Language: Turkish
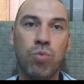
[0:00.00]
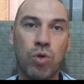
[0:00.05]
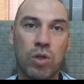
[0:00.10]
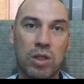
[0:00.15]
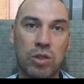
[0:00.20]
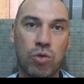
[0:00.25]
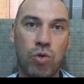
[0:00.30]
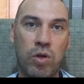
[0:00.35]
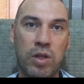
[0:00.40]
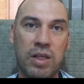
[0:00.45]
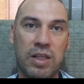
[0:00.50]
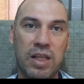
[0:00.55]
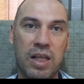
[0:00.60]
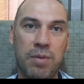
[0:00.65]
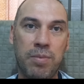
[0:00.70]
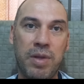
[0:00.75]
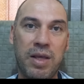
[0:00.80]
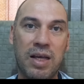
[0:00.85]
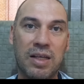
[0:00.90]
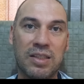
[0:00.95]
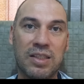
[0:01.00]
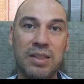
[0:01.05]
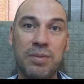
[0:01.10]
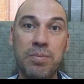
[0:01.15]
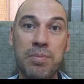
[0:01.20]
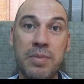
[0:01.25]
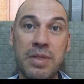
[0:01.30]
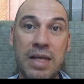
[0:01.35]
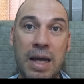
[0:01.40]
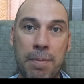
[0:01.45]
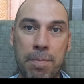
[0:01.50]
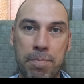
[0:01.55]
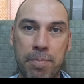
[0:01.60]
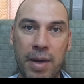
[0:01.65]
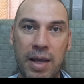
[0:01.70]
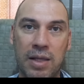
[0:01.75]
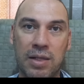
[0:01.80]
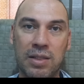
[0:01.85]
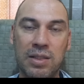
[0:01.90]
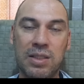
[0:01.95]
Burada söylediklerimle yatırım
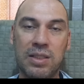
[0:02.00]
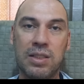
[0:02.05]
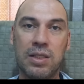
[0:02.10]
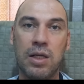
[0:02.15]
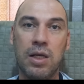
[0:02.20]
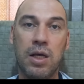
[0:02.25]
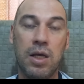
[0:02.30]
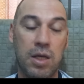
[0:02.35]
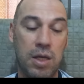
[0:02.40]
yapmayınız.